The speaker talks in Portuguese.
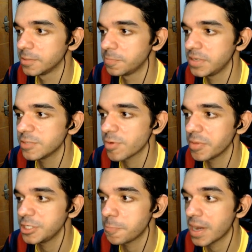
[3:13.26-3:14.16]

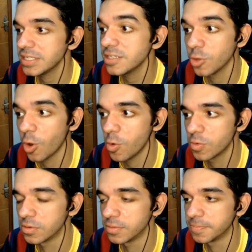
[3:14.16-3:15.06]
Principalmente passe
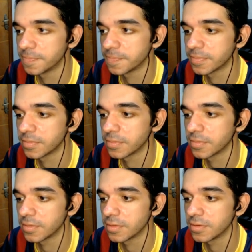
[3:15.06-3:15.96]
longo.
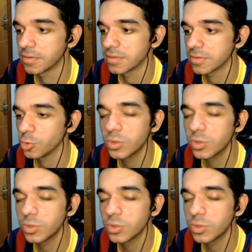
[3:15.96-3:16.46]
O